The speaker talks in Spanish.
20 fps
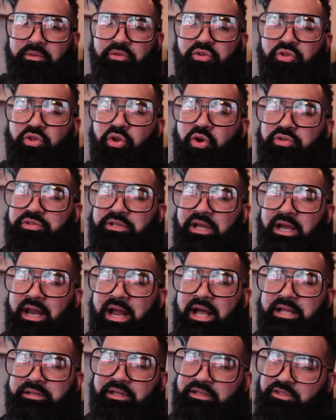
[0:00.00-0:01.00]
Dios sea
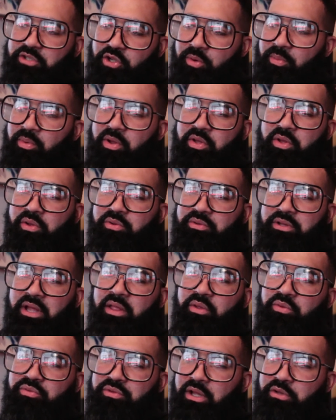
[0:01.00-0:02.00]
gracia, Así como yo digo
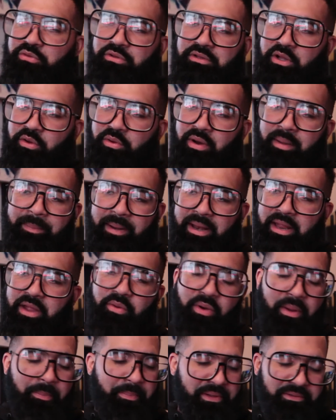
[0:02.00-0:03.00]
ustedes, un día usted está una
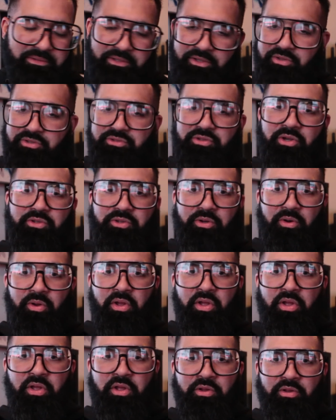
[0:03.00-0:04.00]
película, piensa en nosotros.
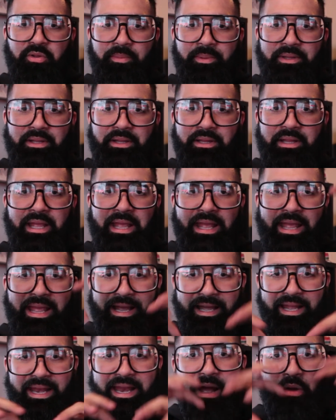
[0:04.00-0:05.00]
¿Tú me entiendes?
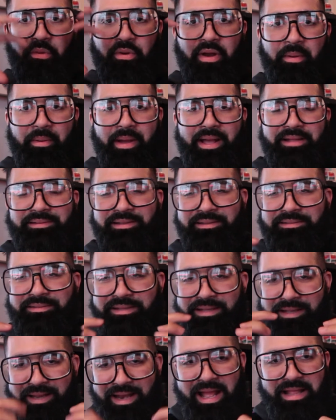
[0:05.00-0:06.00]
Crear una base
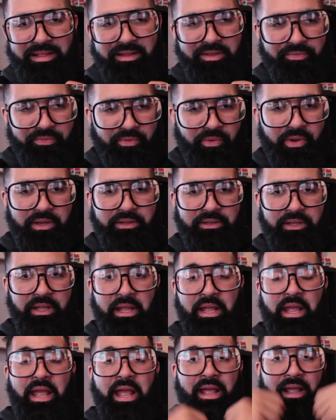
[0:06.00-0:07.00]
así grande y fuerte.
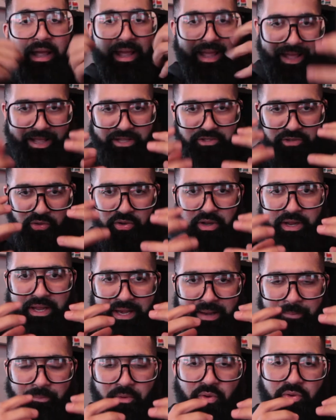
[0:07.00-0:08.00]
Eso es lo que
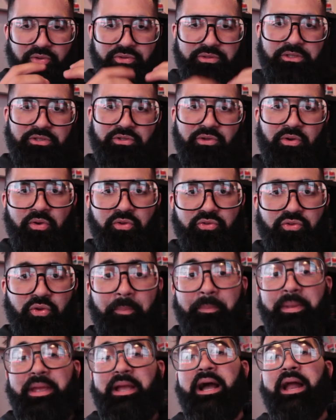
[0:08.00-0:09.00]
queremos con Sesión 8.
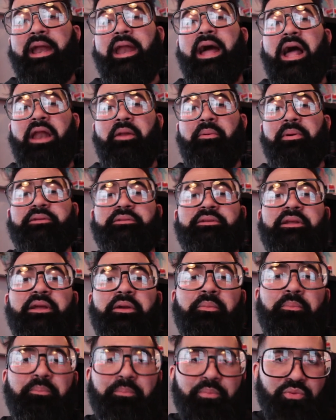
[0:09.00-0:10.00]
Mi canal va a ser
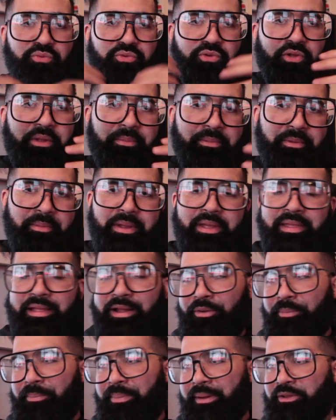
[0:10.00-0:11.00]
un punto de mi vida,
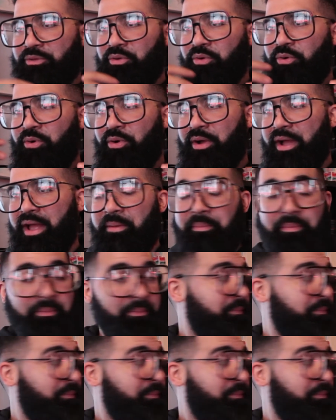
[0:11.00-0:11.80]
los pleito con, em,